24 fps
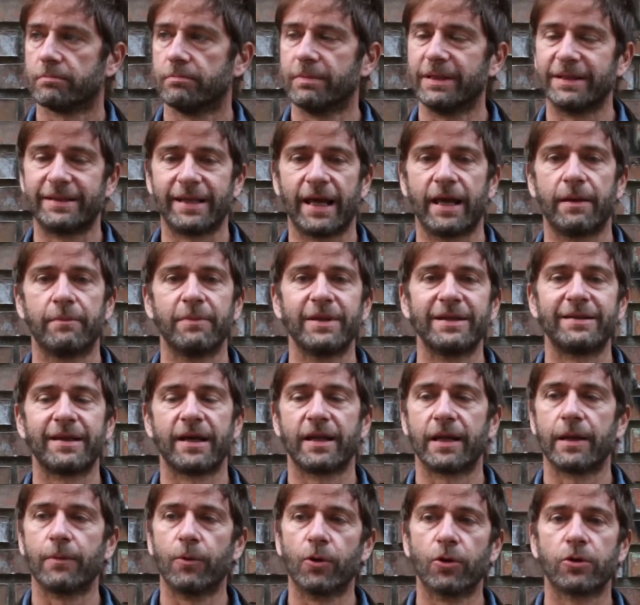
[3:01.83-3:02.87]
mi, tie, mi
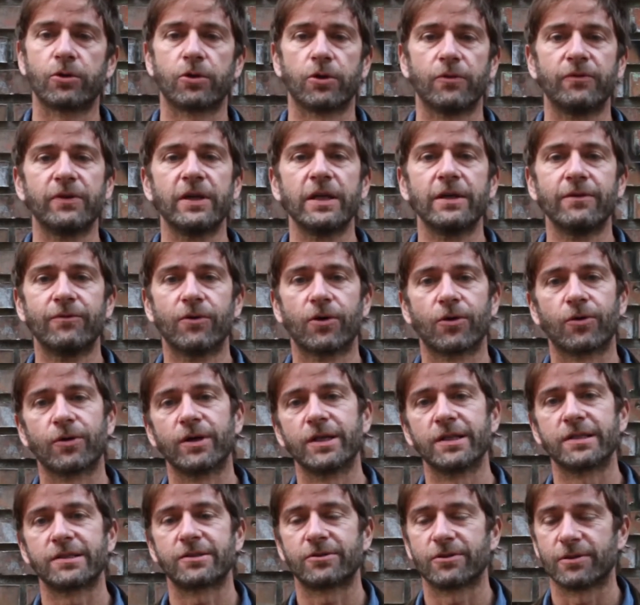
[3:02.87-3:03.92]
tiene molto vivo
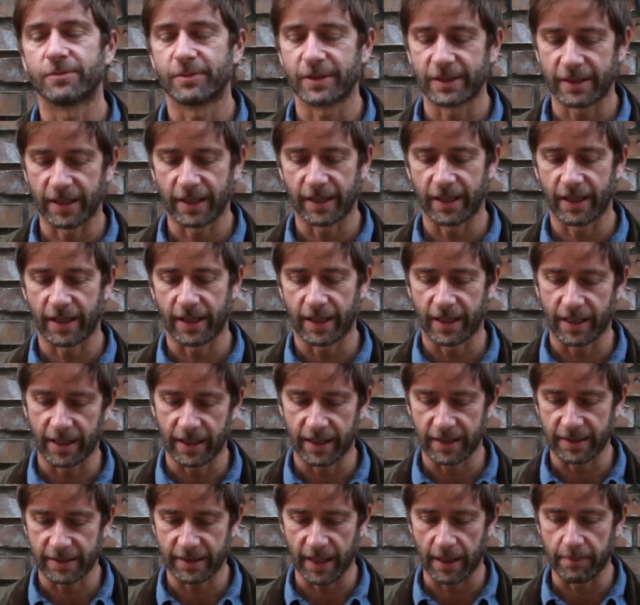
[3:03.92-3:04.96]
questo e mi
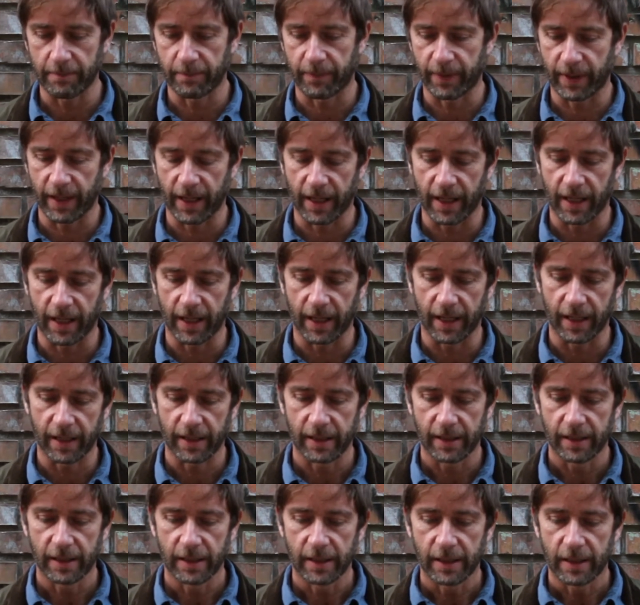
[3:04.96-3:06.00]
tiene sempre
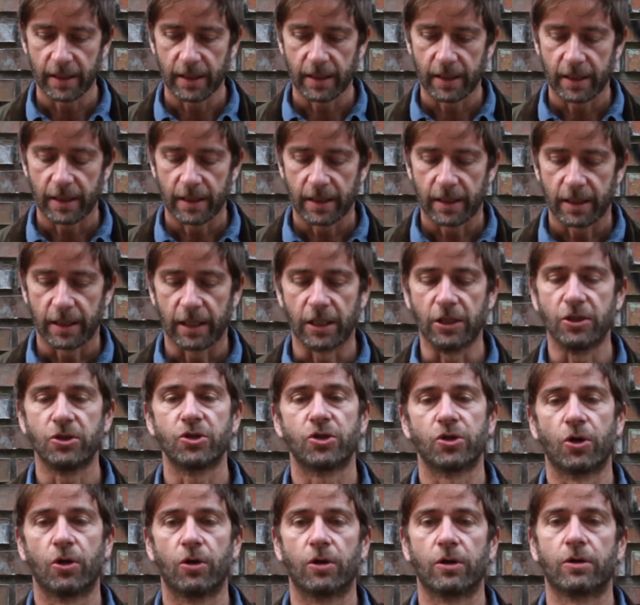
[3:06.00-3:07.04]
in
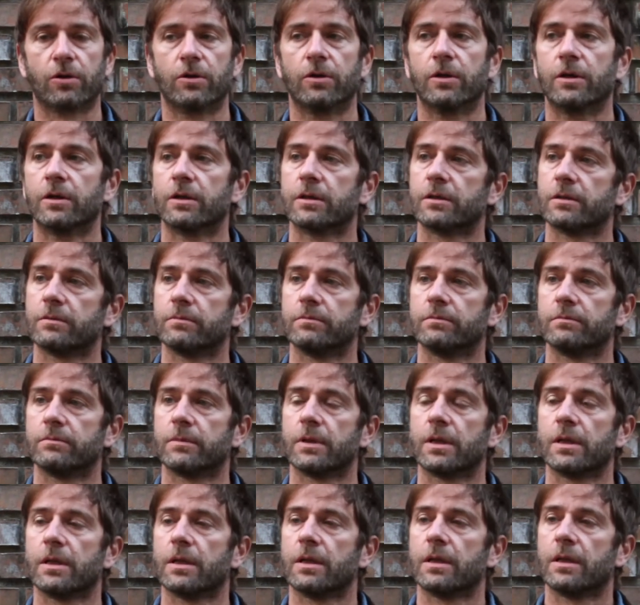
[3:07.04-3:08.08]
gioco.
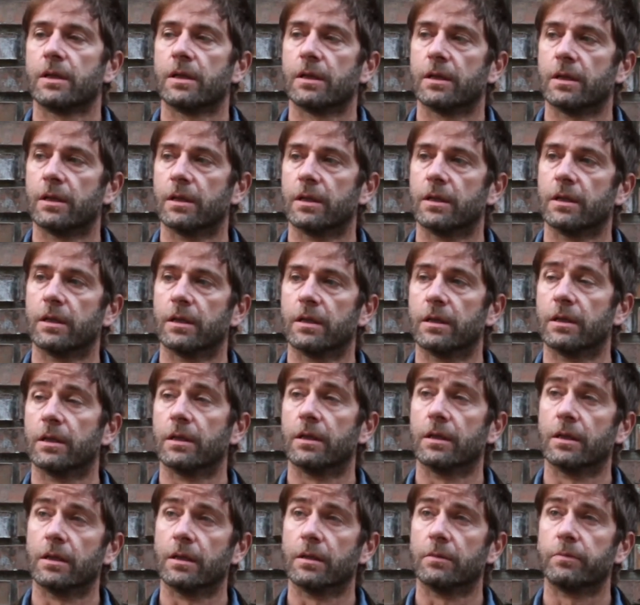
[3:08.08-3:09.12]

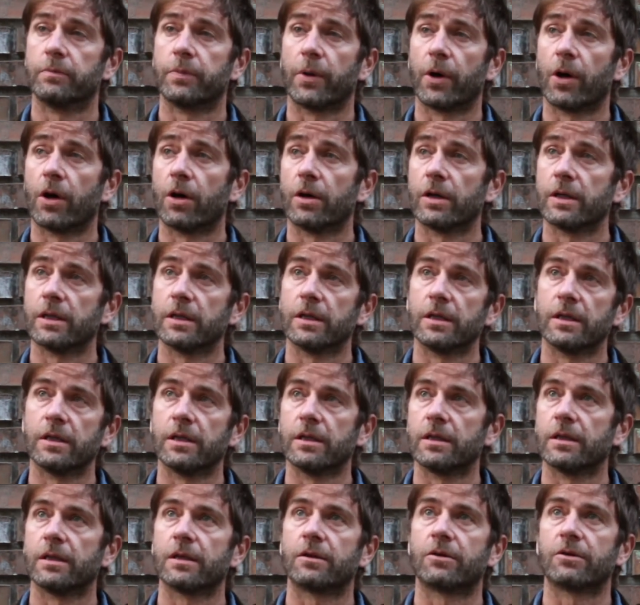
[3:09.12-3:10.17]
Uh,
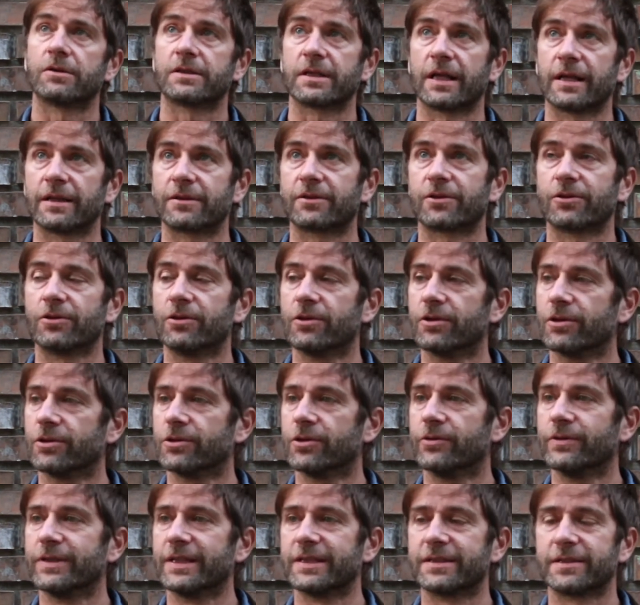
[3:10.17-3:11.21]
poi cos'altro
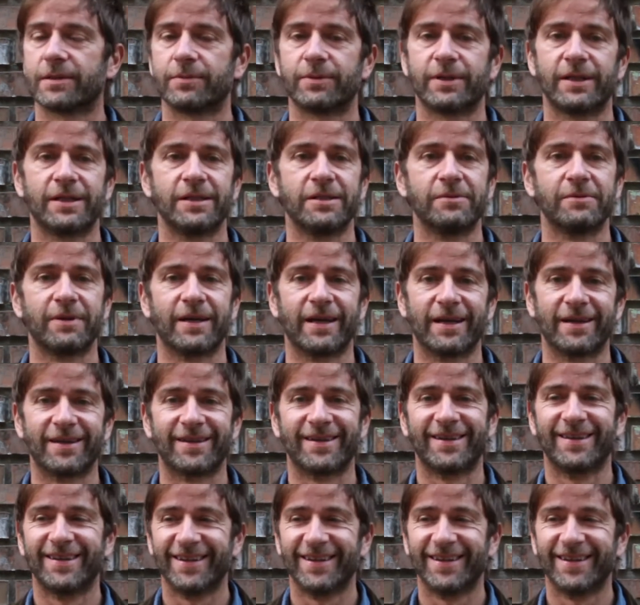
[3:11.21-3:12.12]
dovete sapere di me?